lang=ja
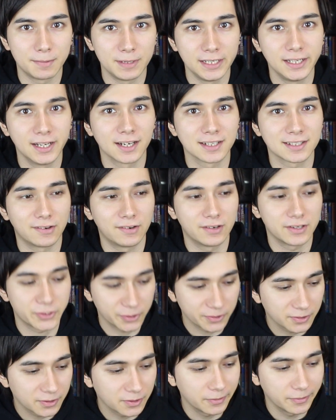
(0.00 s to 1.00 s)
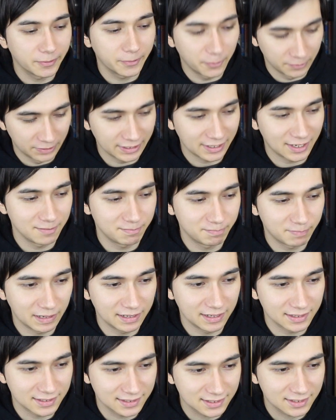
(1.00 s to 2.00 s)
PDR さんはちょっとお腹いっぱ
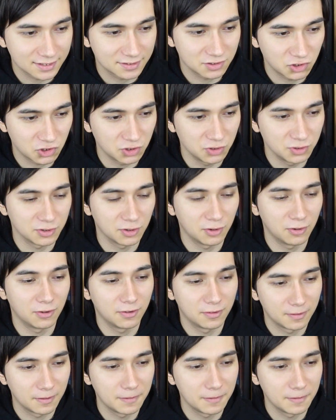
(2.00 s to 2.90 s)
いです。収蔵。